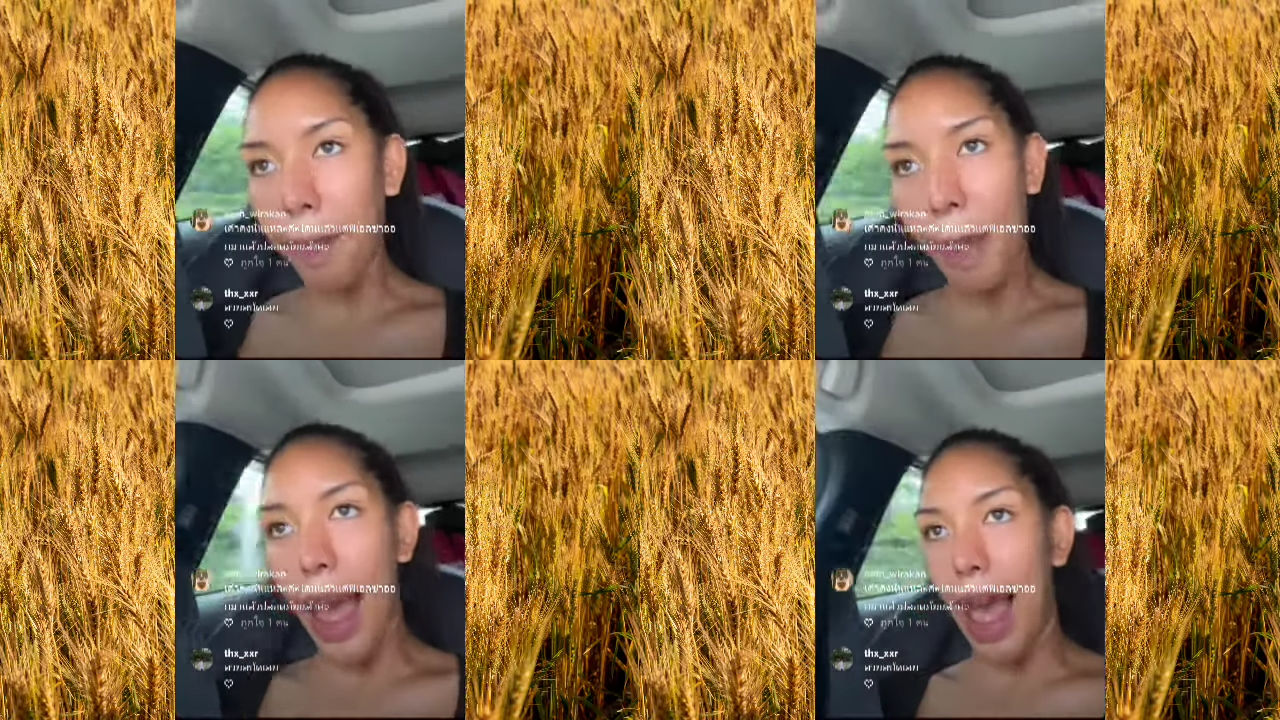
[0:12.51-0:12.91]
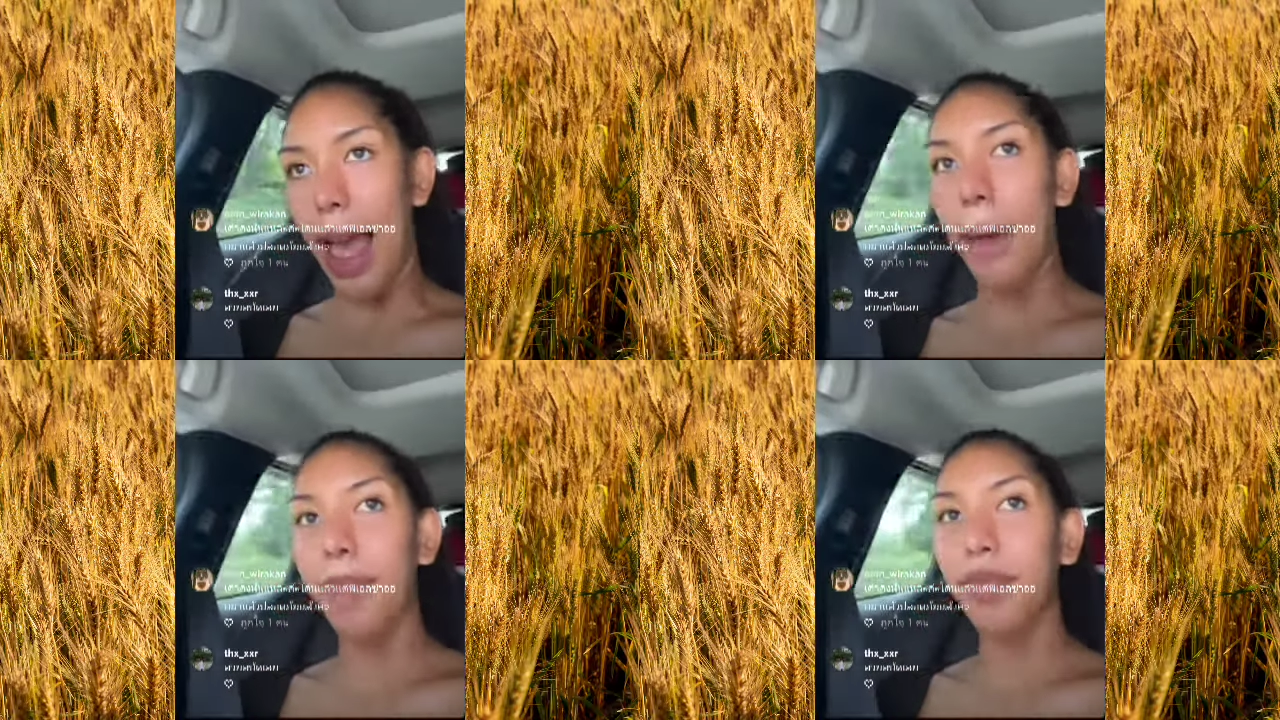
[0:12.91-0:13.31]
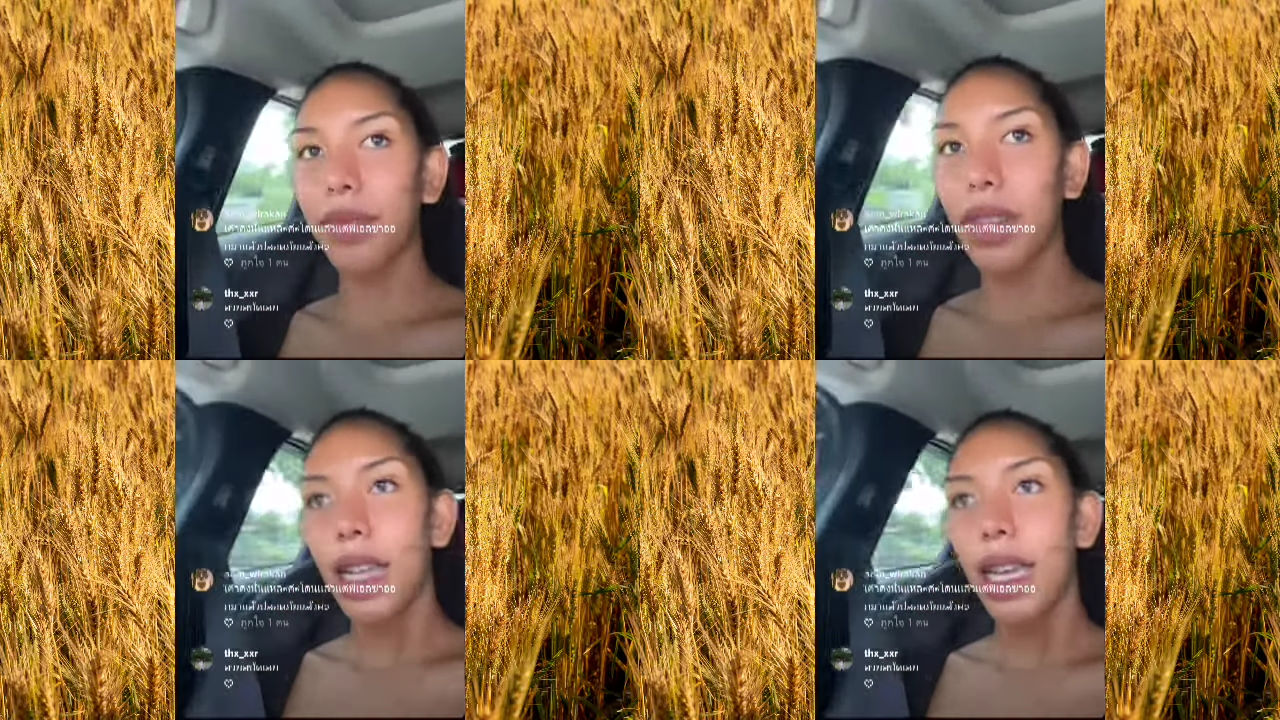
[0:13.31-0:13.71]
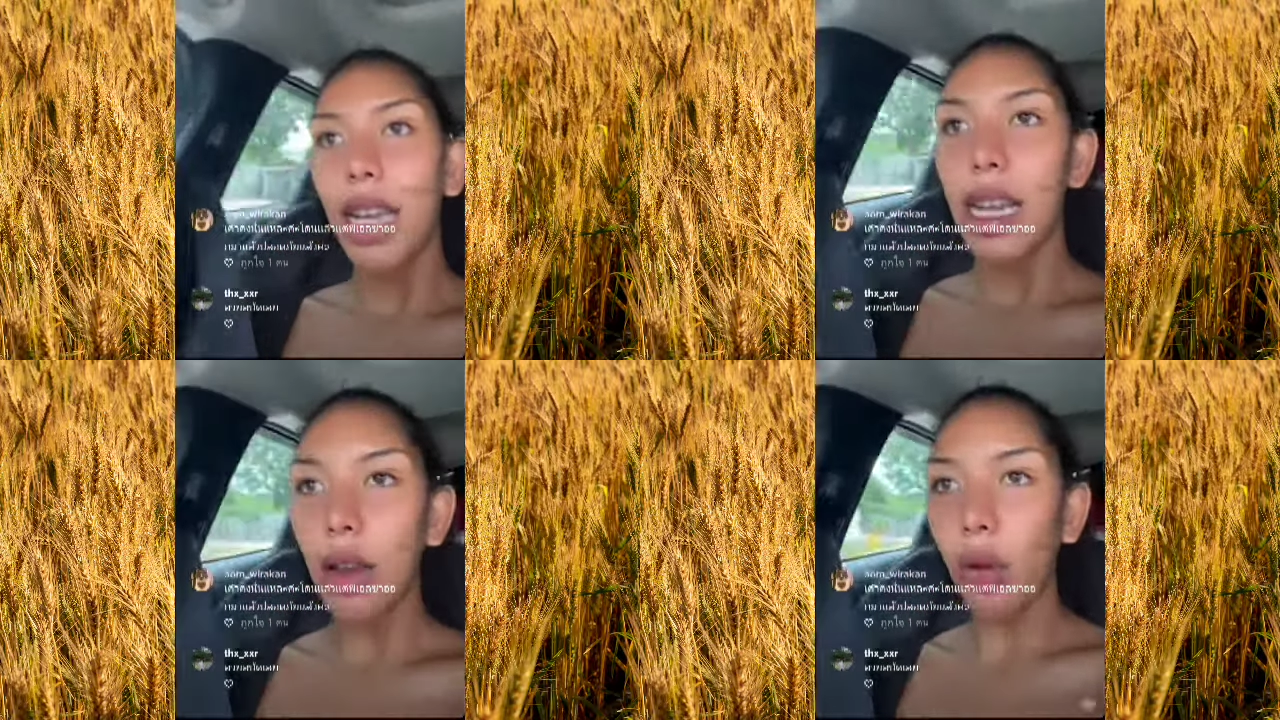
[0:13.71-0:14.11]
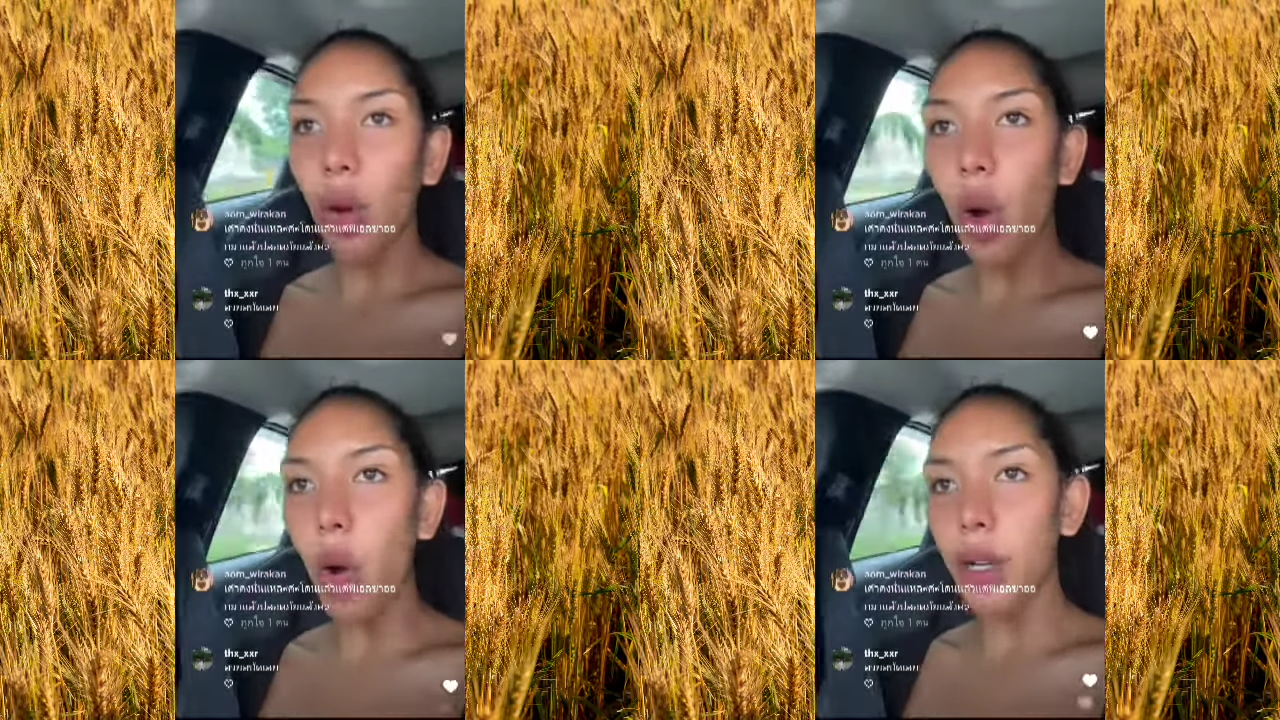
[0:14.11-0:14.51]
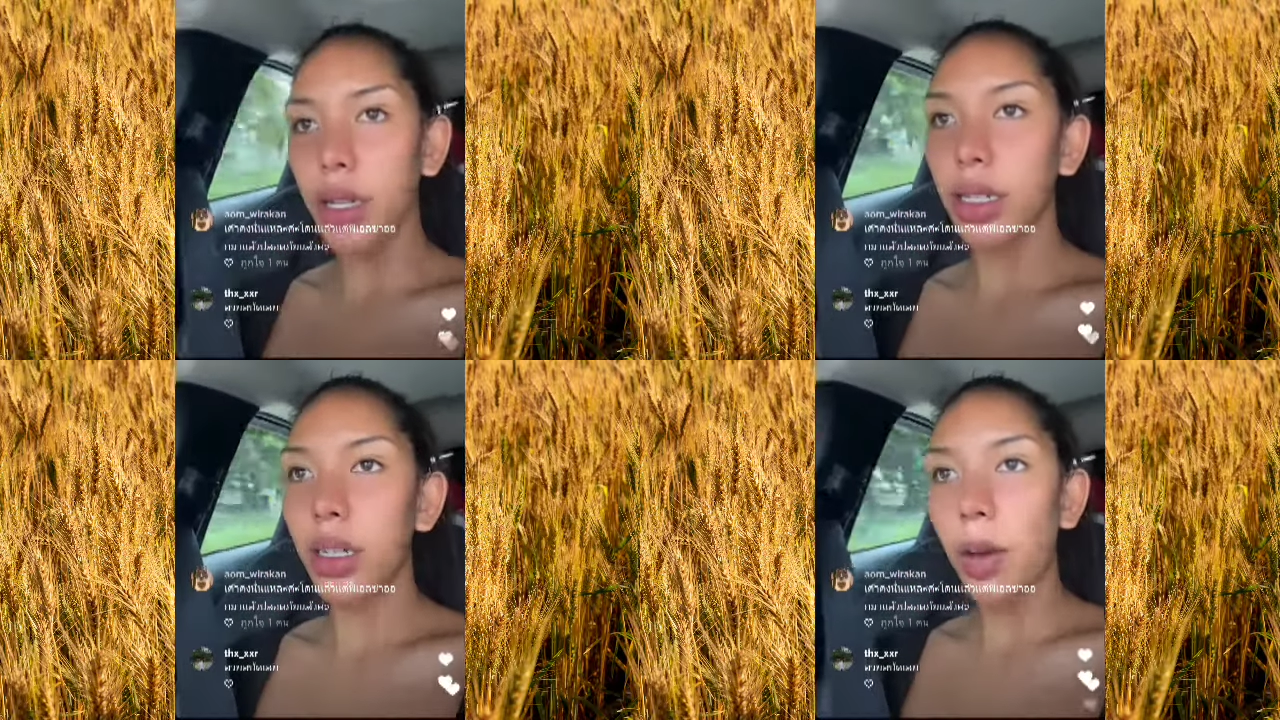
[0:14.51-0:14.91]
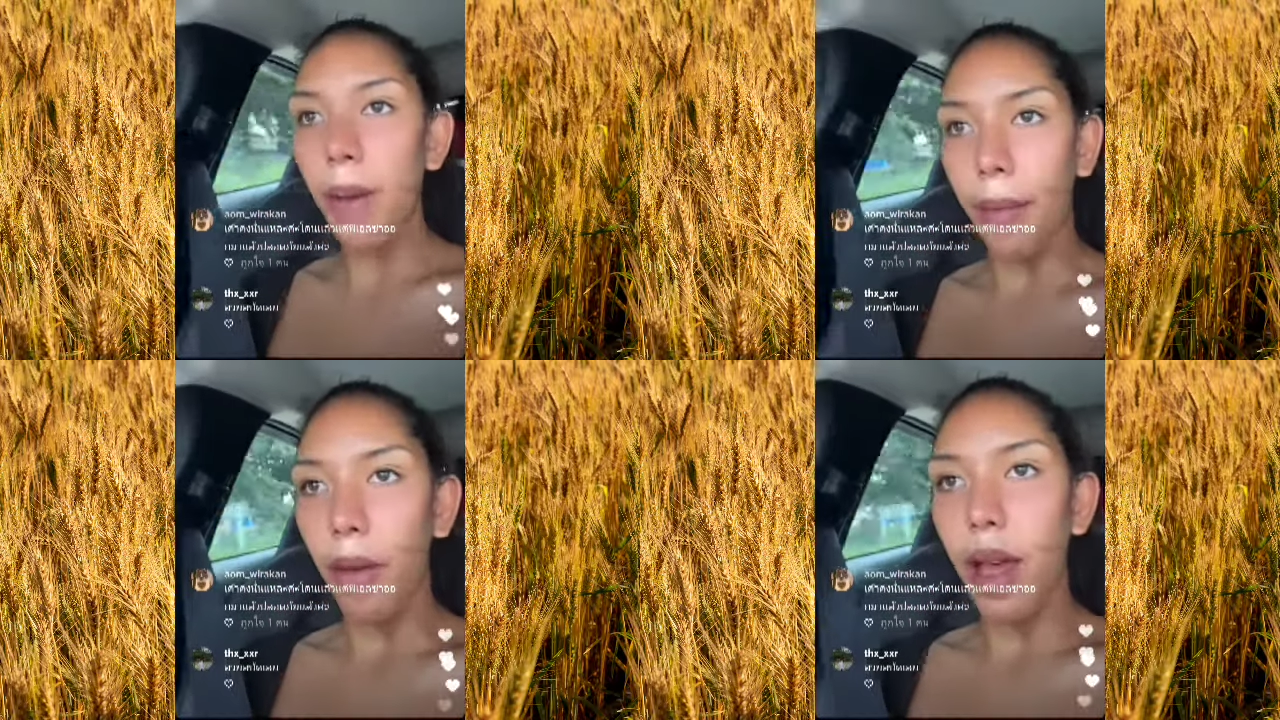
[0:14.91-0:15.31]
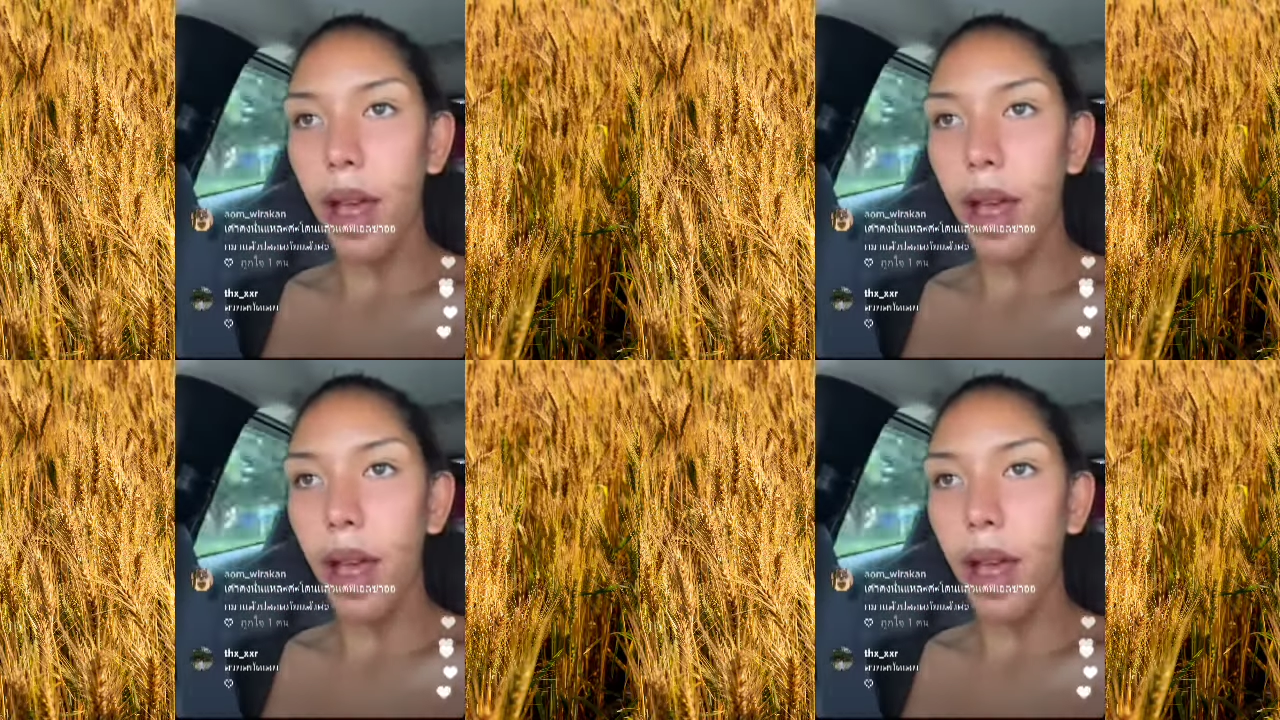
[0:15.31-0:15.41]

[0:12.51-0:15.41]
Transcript: ป่า แล้วคนก็แบบว่า